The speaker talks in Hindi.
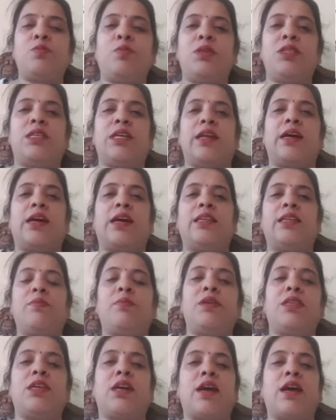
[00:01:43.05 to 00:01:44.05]
पीछे लगा दिया
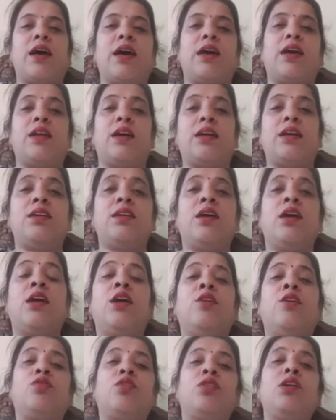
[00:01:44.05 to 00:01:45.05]
पीछे का आगे लगा
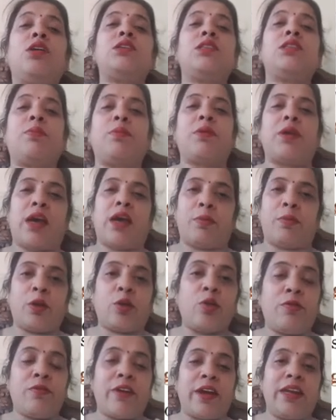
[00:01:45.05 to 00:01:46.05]
दिया तो ये सब क्या है आपने
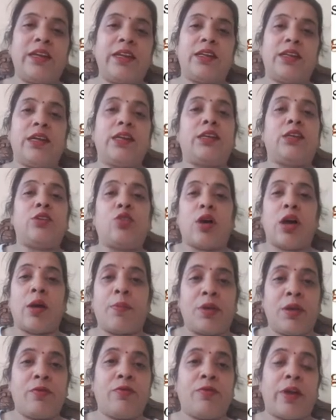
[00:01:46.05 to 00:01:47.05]
कोई फ़ाइल क्रिएट की तो
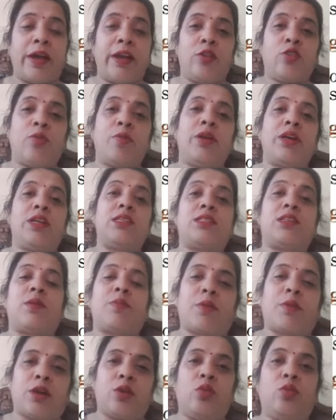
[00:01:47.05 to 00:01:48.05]
आपकी फ़ाइल को मैं
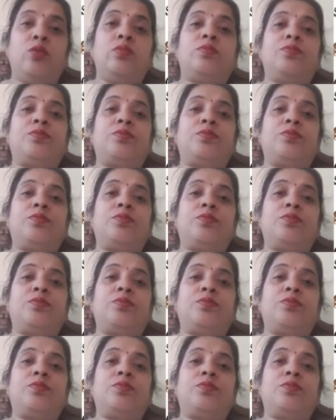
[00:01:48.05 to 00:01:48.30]
डिस्टर्ब कर दूँ